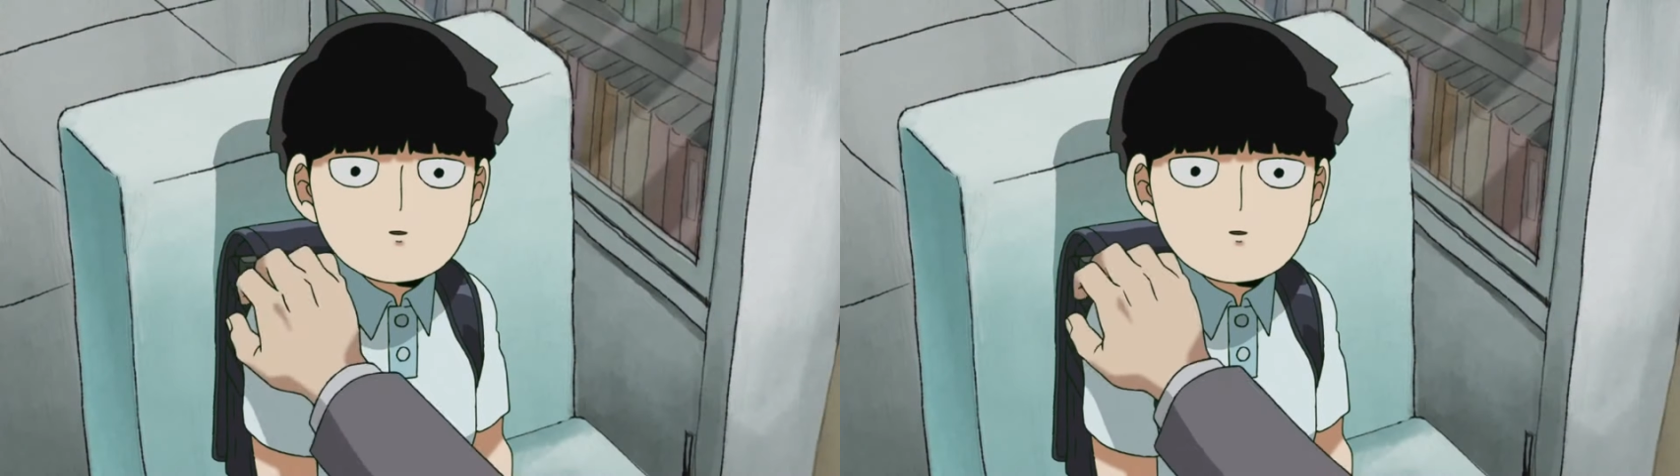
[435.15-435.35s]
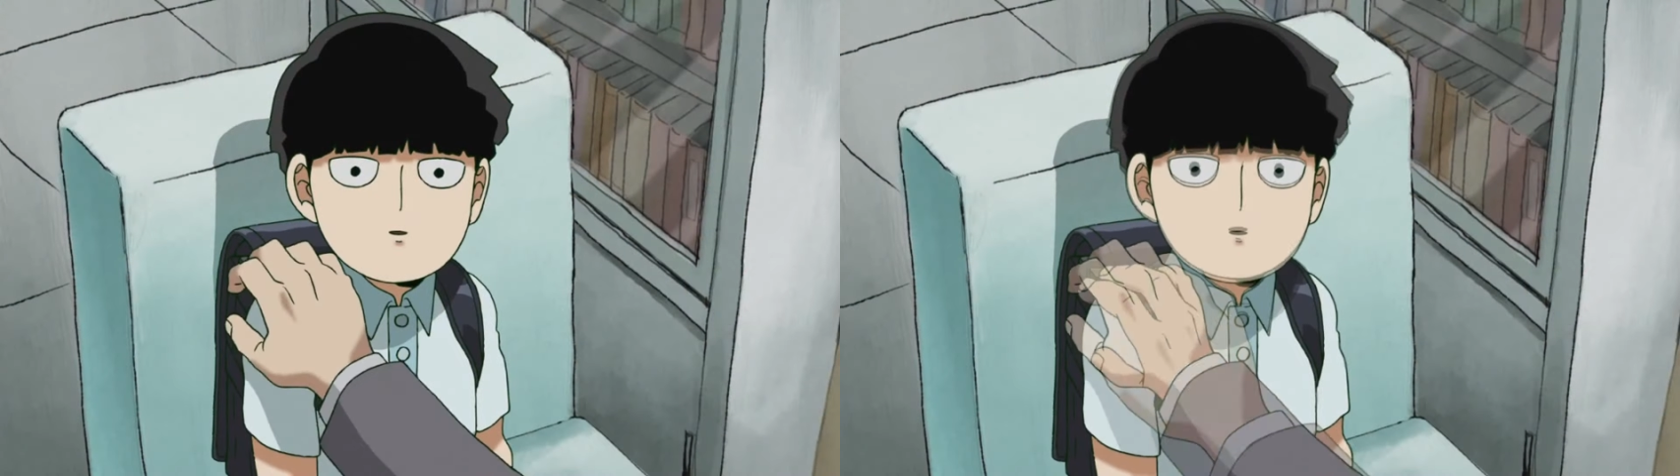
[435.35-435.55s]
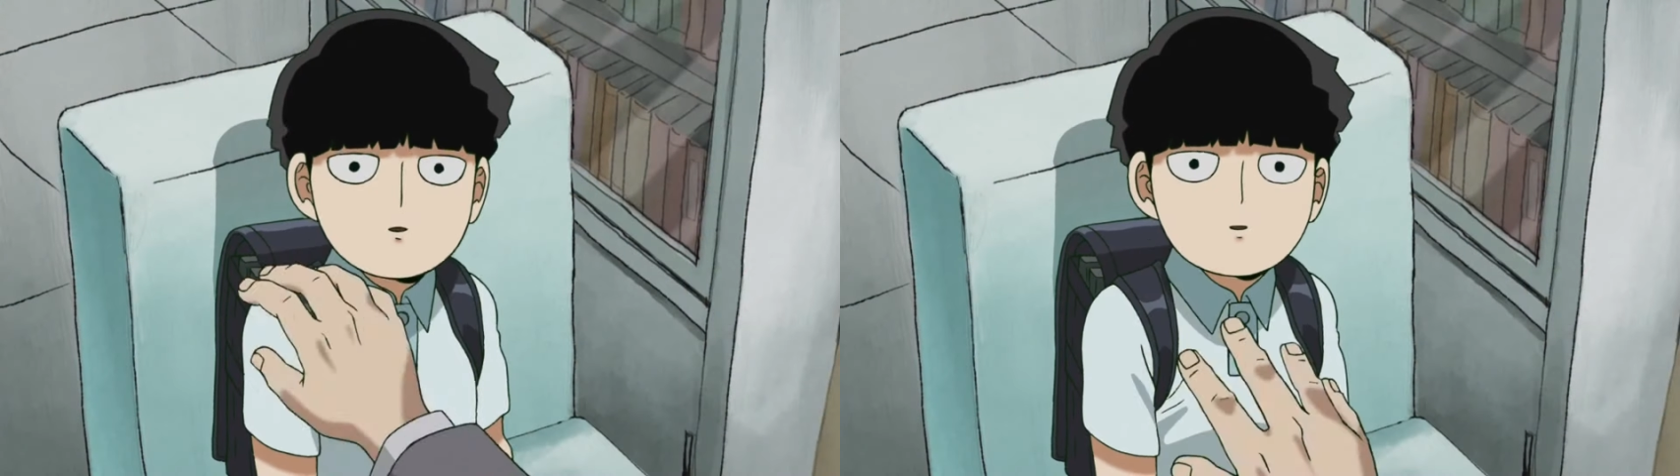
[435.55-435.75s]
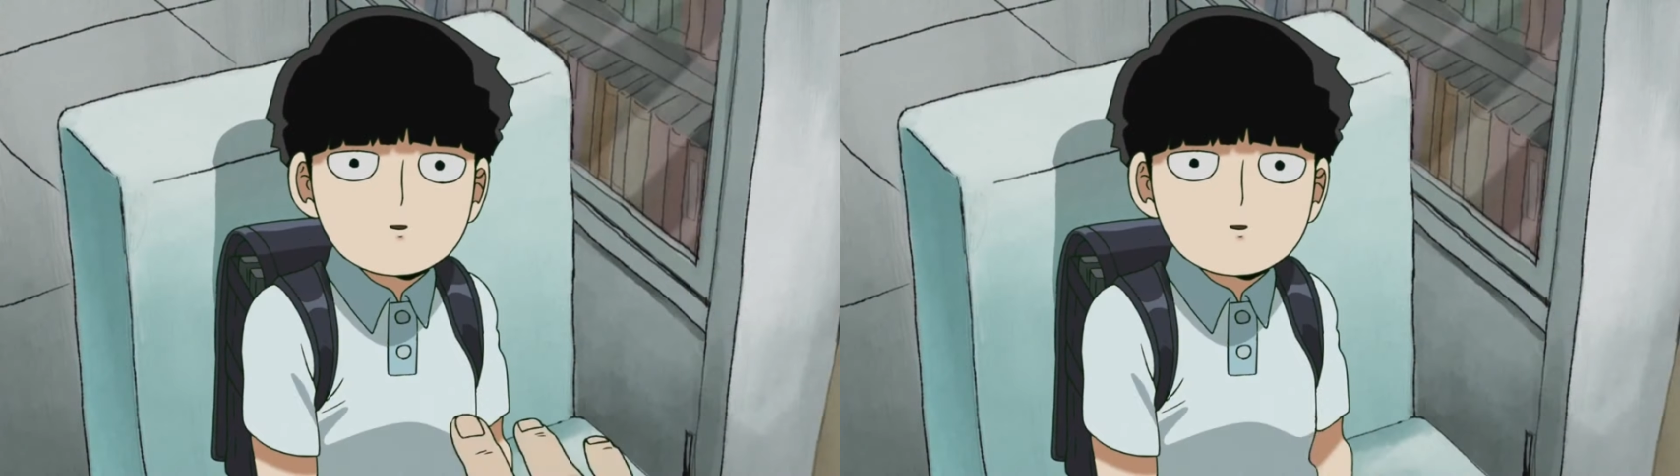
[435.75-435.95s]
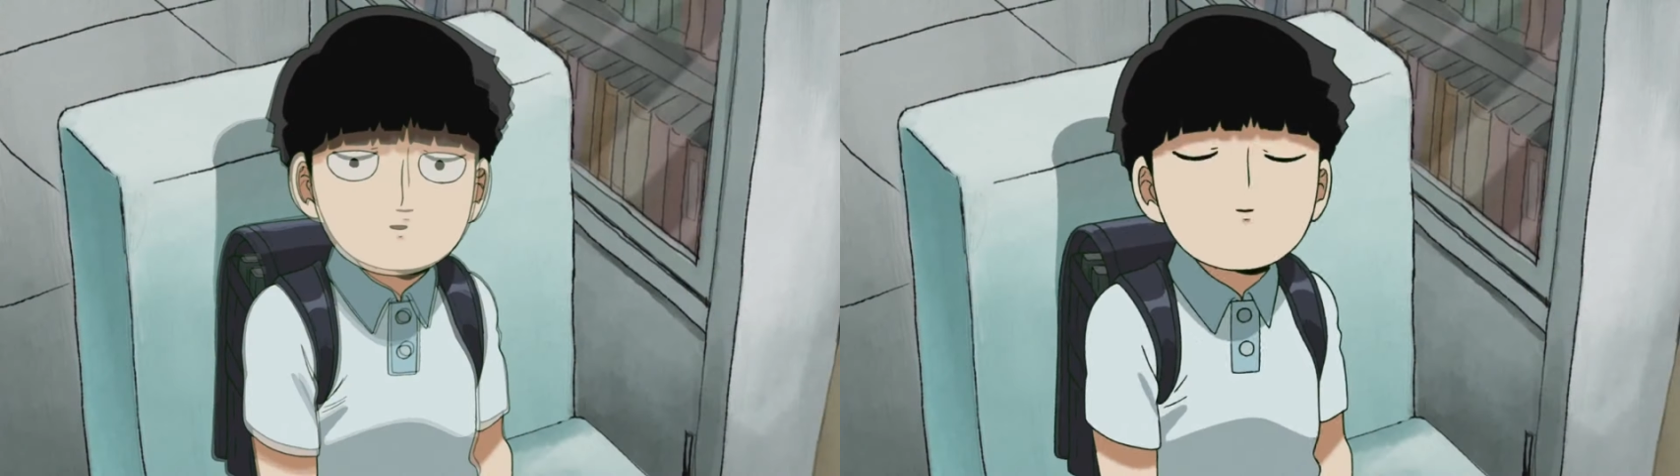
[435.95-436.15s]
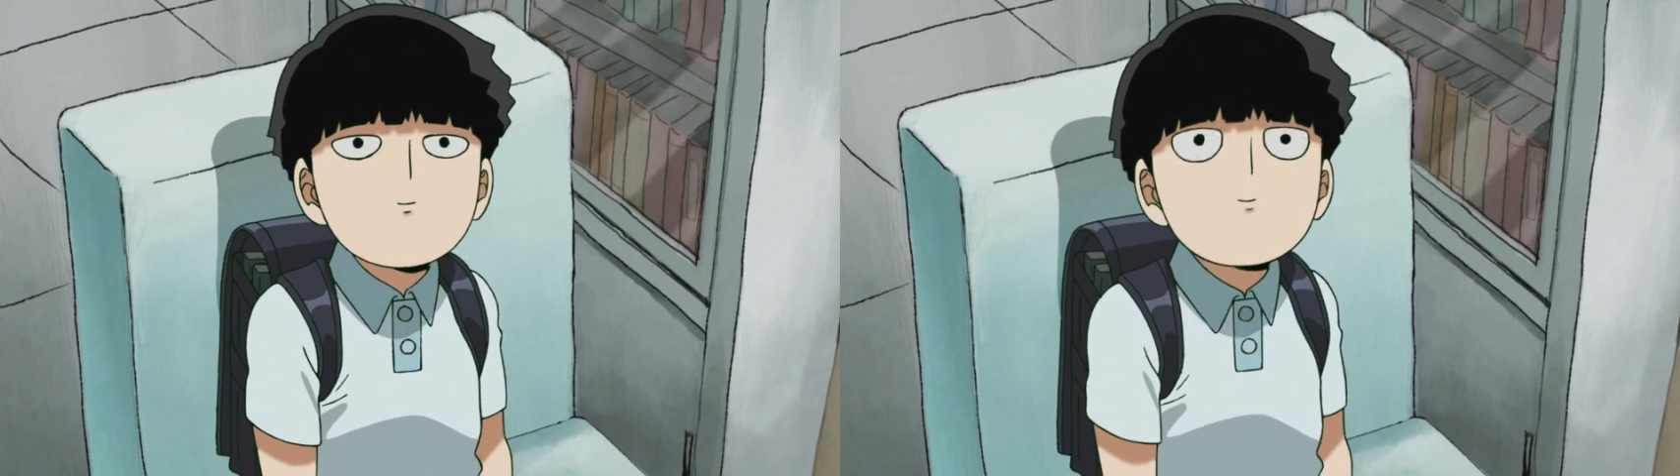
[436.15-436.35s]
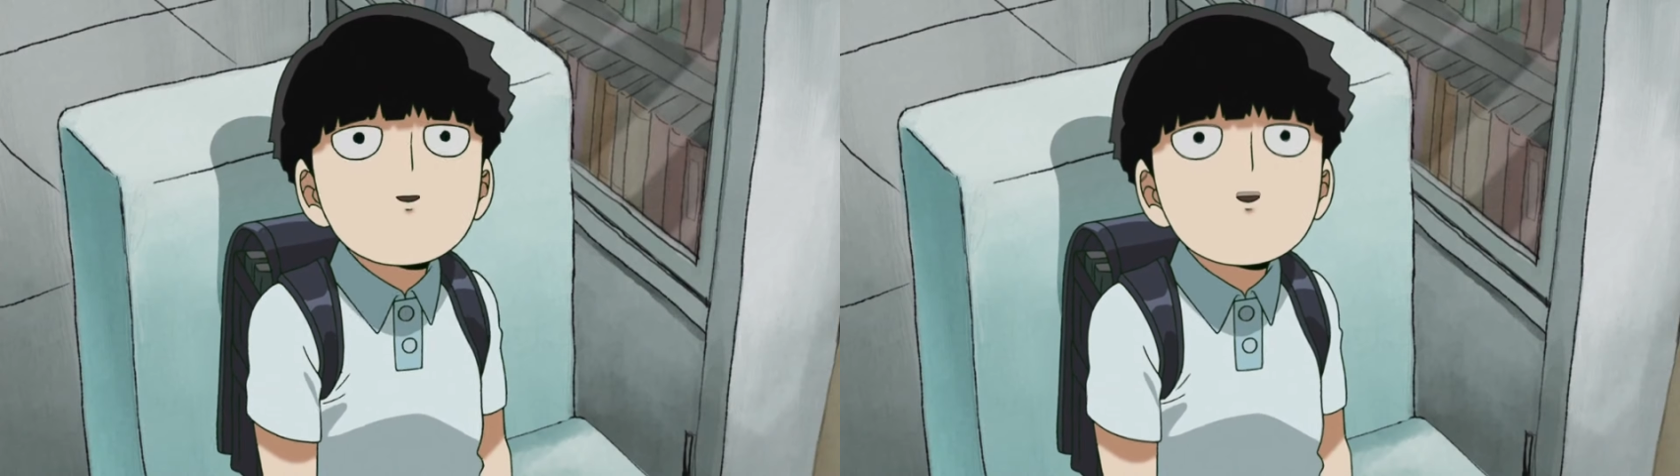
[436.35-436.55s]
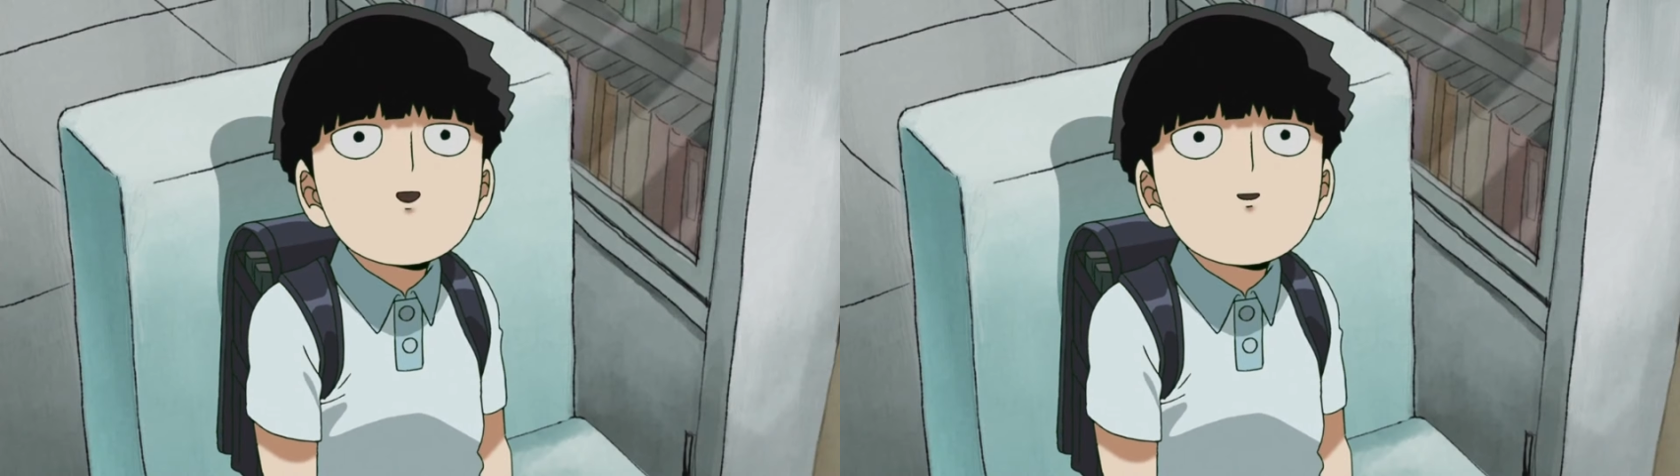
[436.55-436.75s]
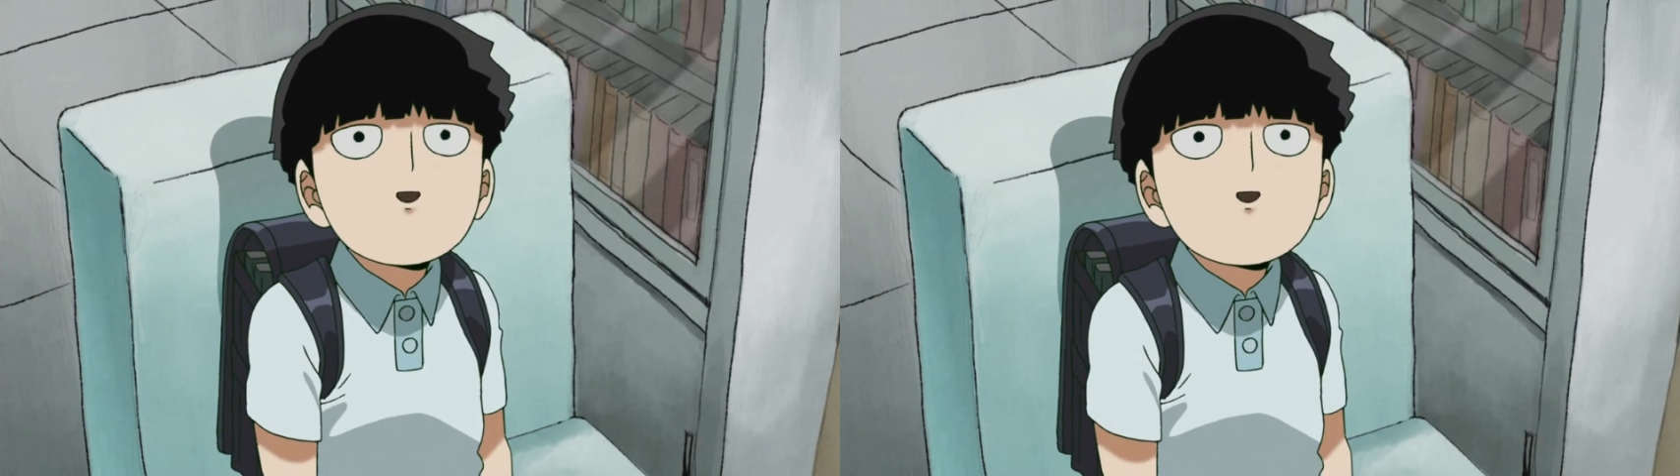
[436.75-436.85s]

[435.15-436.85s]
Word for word: florecer y